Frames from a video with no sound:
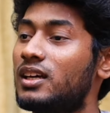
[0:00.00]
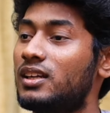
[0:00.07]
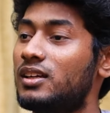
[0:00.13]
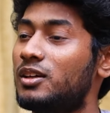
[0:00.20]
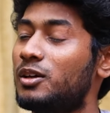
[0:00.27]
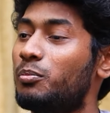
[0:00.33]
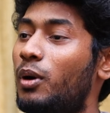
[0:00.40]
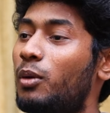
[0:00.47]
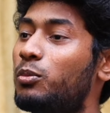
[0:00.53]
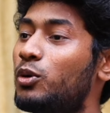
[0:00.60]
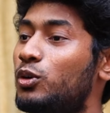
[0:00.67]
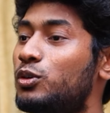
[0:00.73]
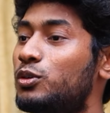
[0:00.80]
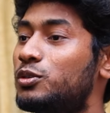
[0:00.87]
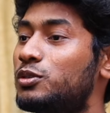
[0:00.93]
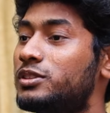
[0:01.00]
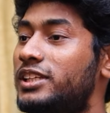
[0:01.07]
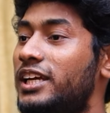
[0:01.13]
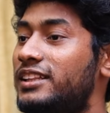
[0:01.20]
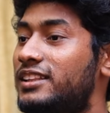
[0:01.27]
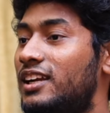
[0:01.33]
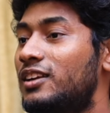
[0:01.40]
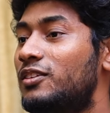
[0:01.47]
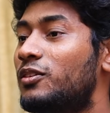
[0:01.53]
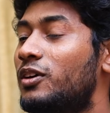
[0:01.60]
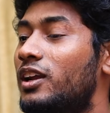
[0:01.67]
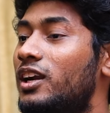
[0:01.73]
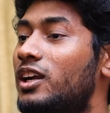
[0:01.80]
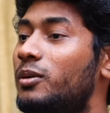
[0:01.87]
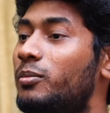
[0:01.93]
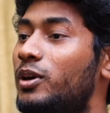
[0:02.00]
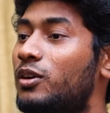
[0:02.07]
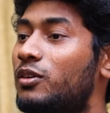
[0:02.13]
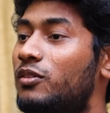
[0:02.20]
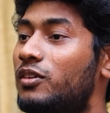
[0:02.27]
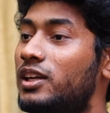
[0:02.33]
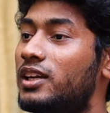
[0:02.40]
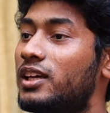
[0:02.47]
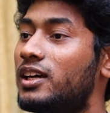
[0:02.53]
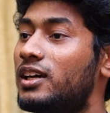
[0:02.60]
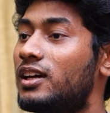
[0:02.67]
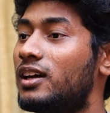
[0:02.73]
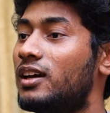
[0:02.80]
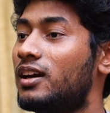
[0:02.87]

சார் பபுலு சேத்தல் இவங்க ரெண்டு பேருக்கும் வந்துட்டு